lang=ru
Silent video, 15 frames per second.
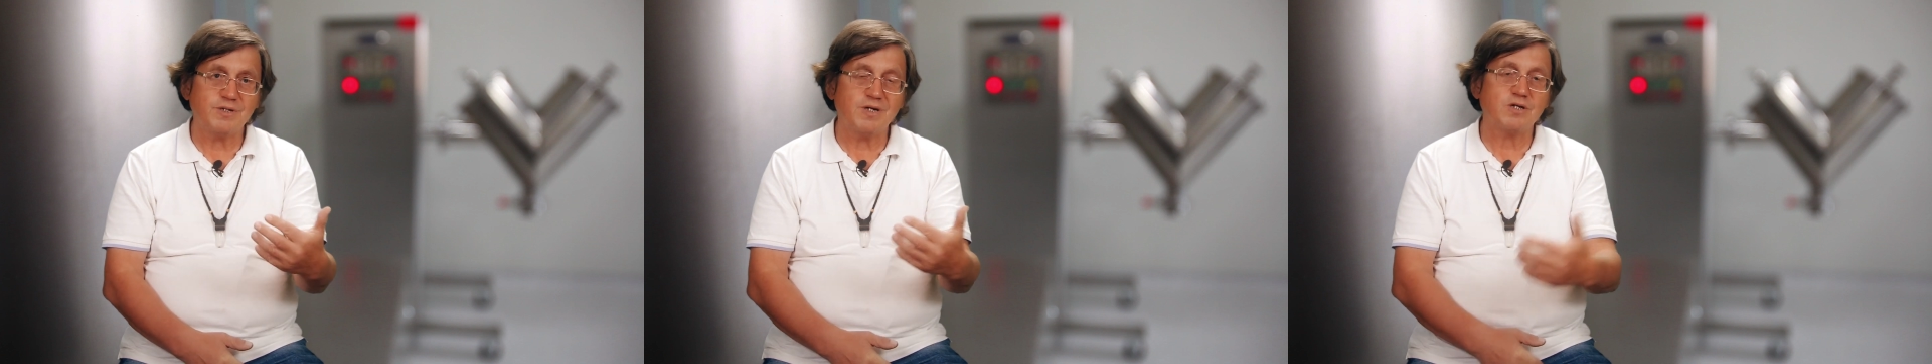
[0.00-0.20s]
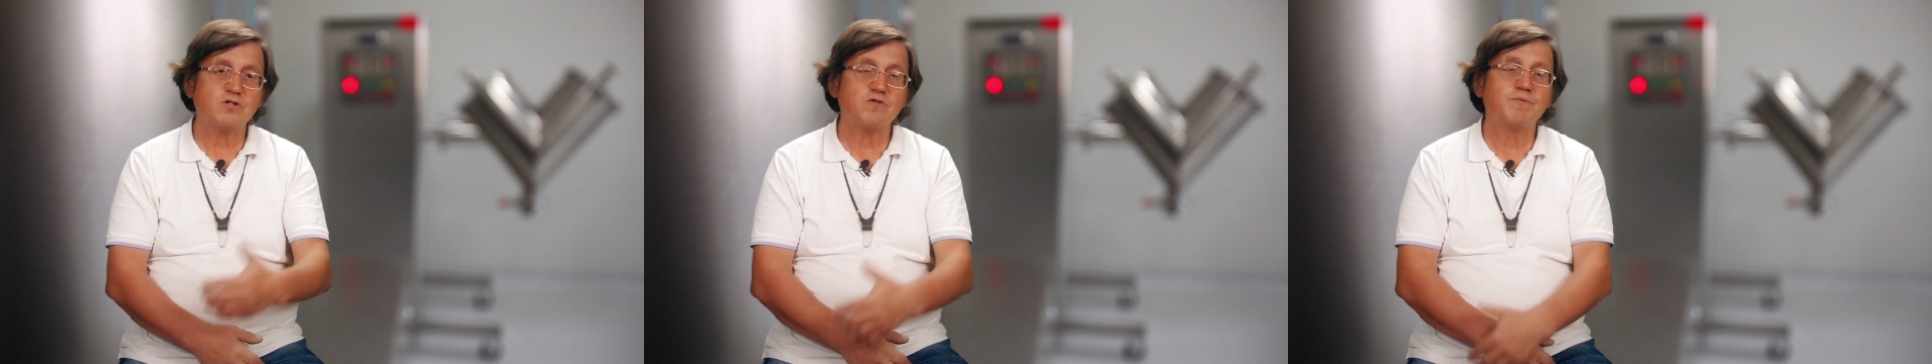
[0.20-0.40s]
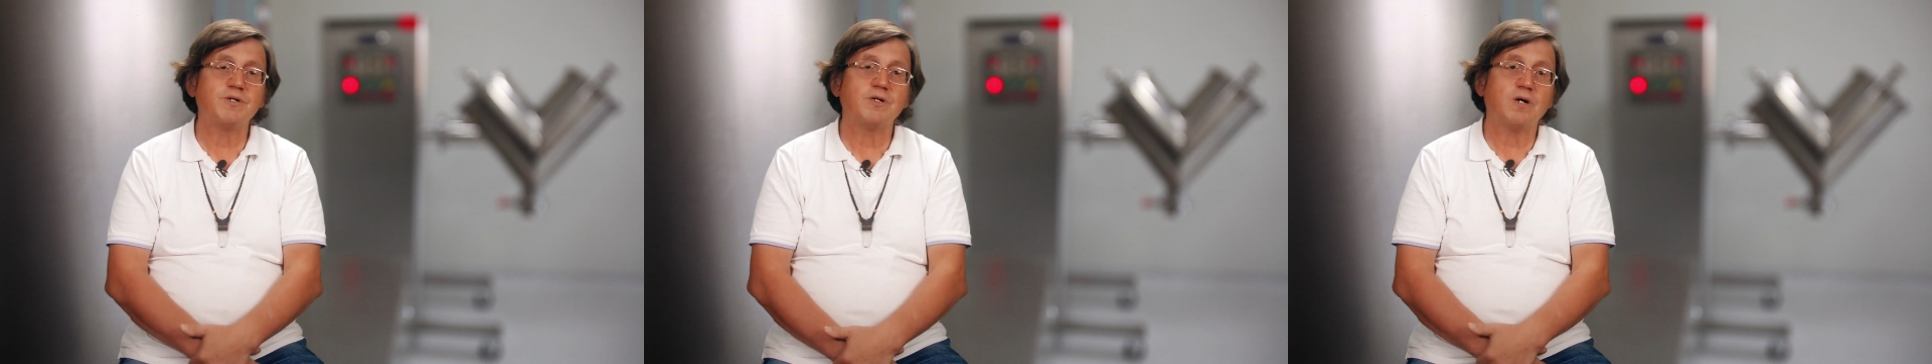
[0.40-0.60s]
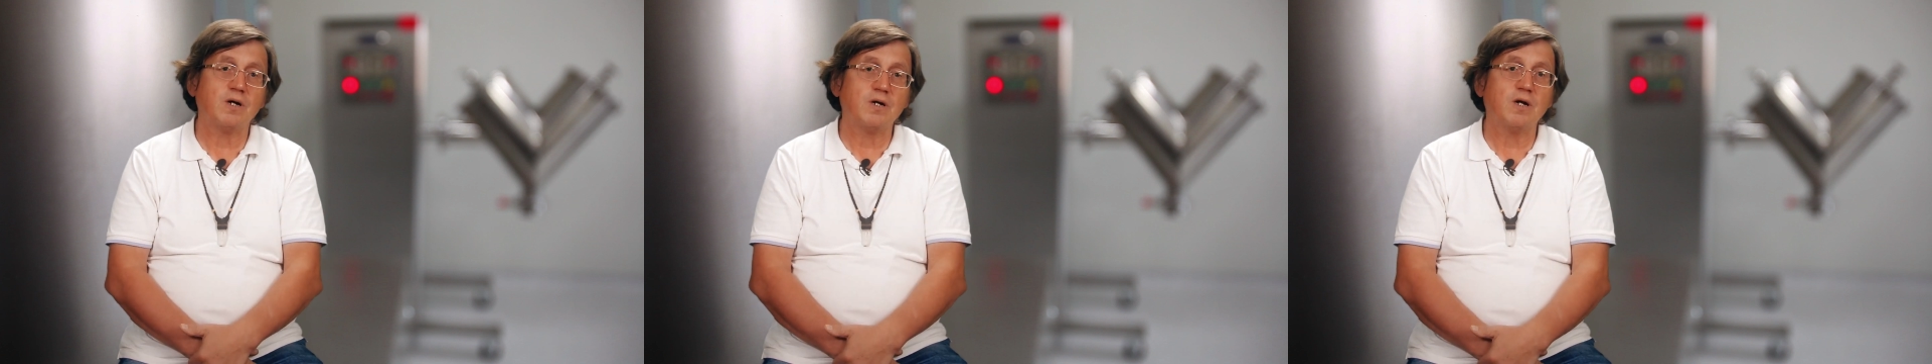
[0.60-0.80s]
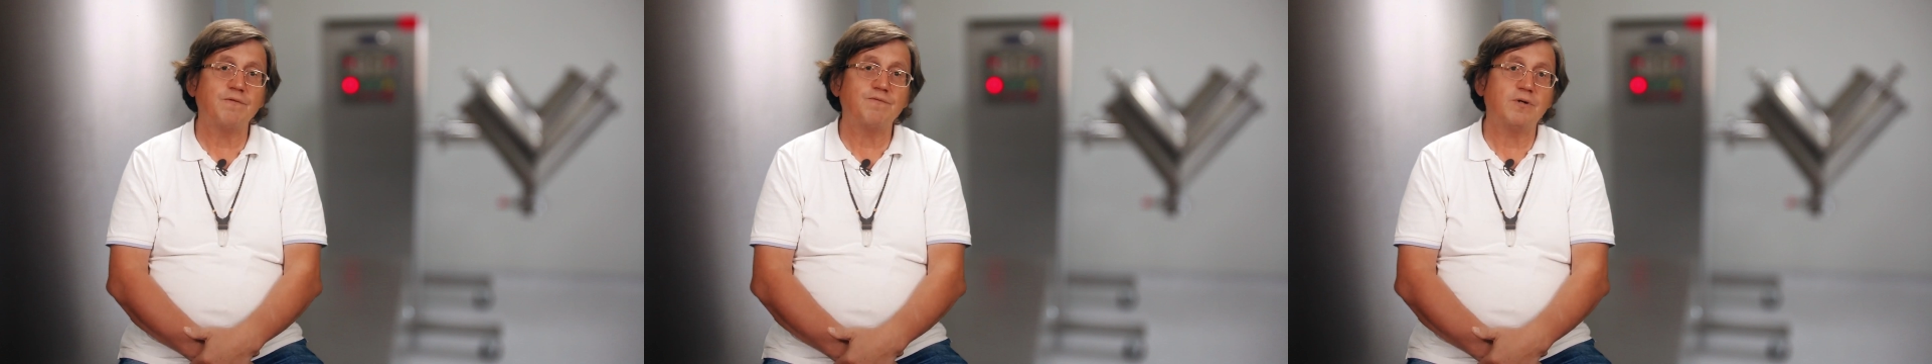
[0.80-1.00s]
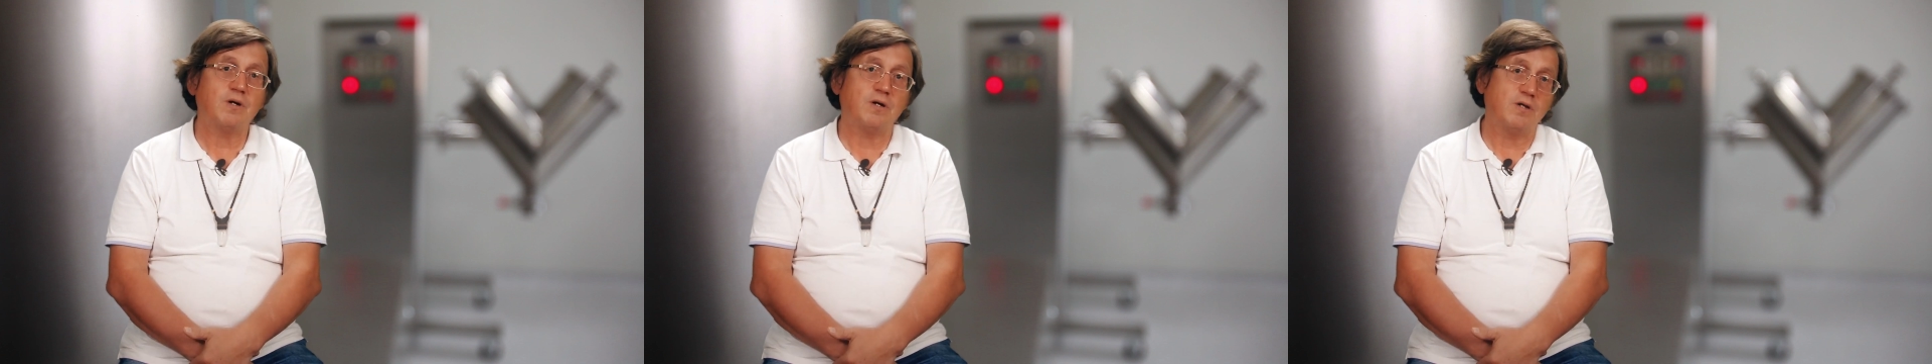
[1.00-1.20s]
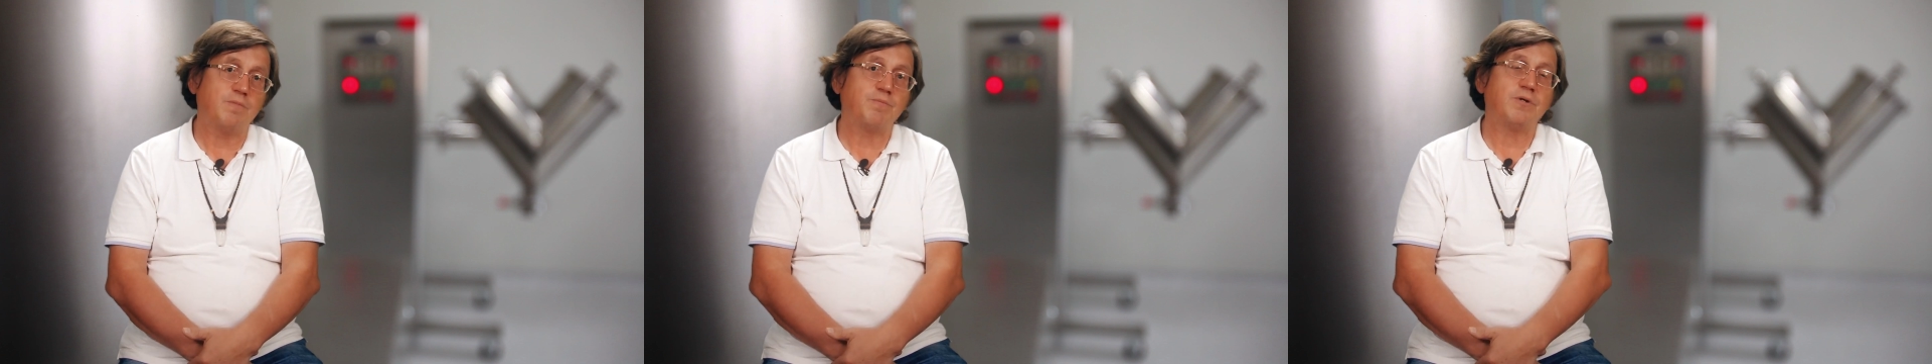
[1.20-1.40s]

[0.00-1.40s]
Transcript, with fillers: сеансов психографии, она